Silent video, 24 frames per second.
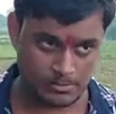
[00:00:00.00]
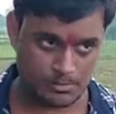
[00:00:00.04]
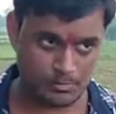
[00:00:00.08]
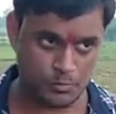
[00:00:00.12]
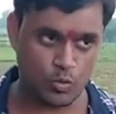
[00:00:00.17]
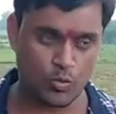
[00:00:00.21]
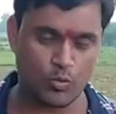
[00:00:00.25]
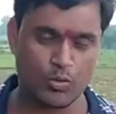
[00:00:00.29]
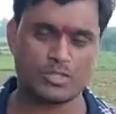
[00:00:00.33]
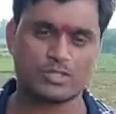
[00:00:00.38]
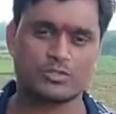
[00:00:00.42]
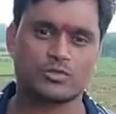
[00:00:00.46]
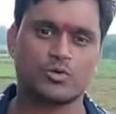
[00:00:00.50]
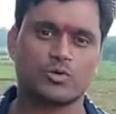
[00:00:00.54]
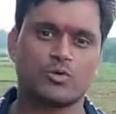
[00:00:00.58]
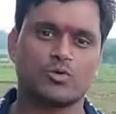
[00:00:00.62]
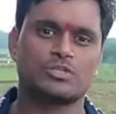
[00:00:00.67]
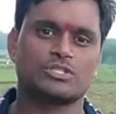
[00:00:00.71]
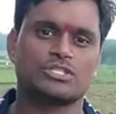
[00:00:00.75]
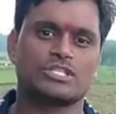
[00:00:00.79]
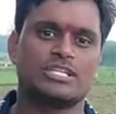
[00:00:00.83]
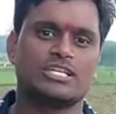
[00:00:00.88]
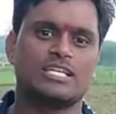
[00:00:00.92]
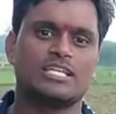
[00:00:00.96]
गोवंशों को
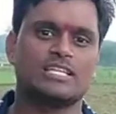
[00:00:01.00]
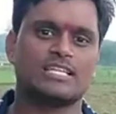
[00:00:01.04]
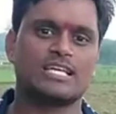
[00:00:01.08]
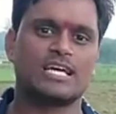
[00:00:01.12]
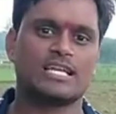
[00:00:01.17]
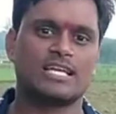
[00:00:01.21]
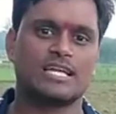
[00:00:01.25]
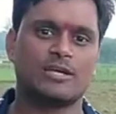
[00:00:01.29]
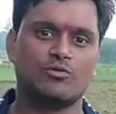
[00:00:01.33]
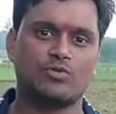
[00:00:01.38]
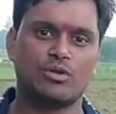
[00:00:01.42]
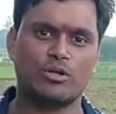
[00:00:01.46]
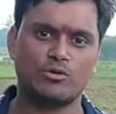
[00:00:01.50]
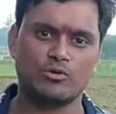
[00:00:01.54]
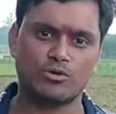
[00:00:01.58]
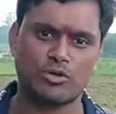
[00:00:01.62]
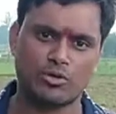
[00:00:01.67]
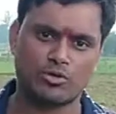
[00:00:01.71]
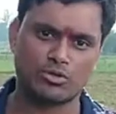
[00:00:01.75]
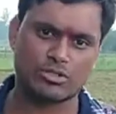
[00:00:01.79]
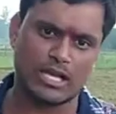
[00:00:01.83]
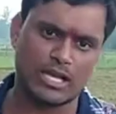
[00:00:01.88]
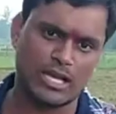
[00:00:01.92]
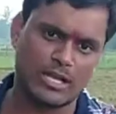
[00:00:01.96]
चिन्हित करके उन्हें उन
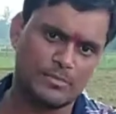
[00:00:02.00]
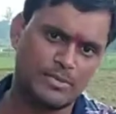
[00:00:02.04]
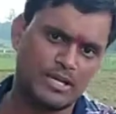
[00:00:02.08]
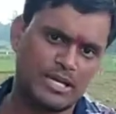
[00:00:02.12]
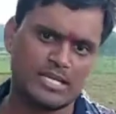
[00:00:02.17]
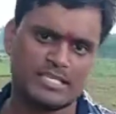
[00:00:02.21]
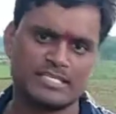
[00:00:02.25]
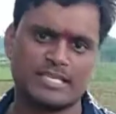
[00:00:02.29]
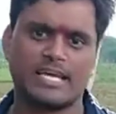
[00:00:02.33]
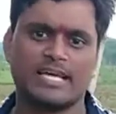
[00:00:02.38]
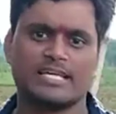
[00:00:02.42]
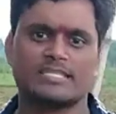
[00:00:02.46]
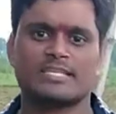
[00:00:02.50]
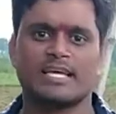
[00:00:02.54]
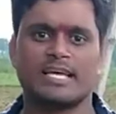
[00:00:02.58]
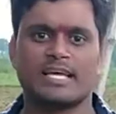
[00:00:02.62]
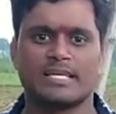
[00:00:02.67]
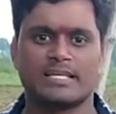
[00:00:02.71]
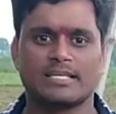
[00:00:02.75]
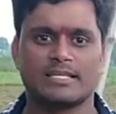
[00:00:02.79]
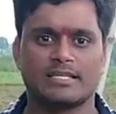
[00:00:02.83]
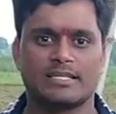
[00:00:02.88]
गौशाला में ले जाया जाए